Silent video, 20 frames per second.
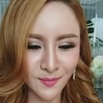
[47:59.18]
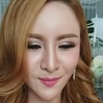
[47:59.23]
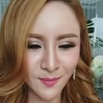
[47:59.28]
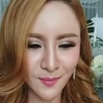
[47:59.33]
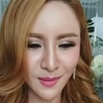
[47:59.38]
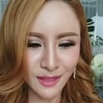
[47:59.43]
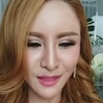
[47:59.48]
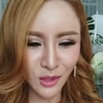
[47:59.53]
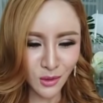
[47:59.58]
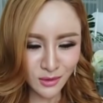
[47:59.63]

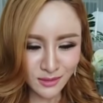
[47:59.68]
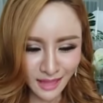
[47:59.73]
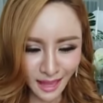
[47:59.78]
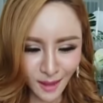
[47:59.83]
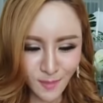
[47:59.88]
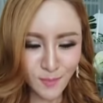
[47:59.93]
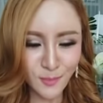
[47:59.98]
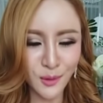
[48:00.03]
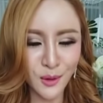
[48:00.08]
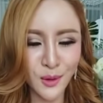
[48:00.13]
มันต้อง
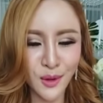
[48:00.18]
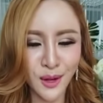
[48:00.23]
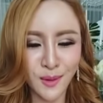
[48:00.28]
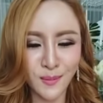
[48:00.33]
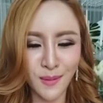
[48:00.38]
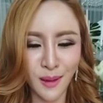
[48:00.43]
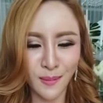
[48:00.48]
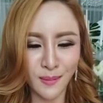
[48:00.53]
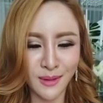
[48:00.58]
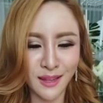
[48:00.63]
ทำไปด้วยกัน
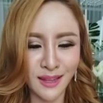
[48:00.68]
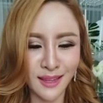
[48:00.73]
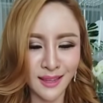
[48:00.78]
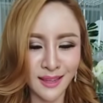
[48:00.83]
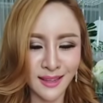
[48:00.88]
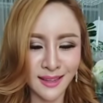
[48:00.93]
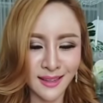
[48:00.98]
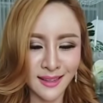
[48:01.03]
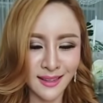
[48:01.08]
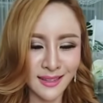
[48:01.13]
แบบนี้
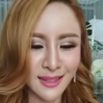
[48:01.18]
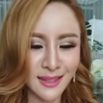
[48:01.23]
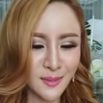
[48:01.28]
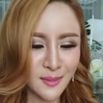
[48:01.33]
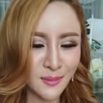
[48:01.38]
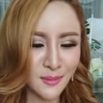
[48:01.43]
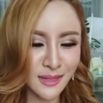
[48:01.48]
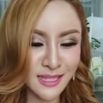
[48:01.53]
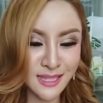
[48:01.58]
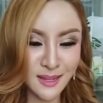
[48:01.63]

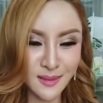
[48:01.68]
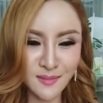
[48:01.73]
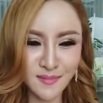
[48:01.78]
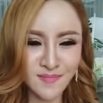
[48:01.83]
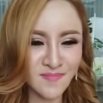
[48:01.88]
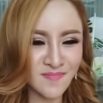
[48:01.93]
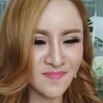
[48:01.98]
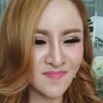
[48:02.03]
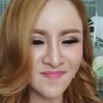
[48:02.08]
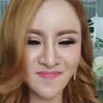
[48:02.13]
มันจะ
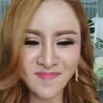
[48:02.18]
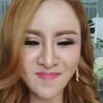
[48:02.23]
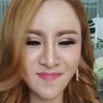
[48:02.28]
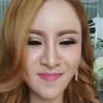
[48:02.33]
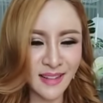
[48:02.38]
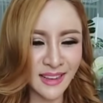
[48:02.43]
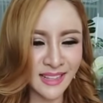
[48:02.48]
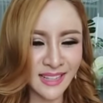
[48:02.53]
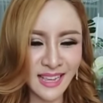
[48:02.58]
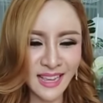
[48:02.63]

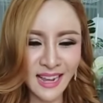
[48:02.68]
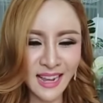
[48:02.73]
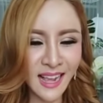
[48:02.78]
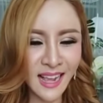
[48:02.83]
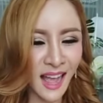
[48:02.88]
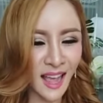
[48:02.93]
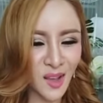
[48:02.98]
ไม่ทิ้งใคร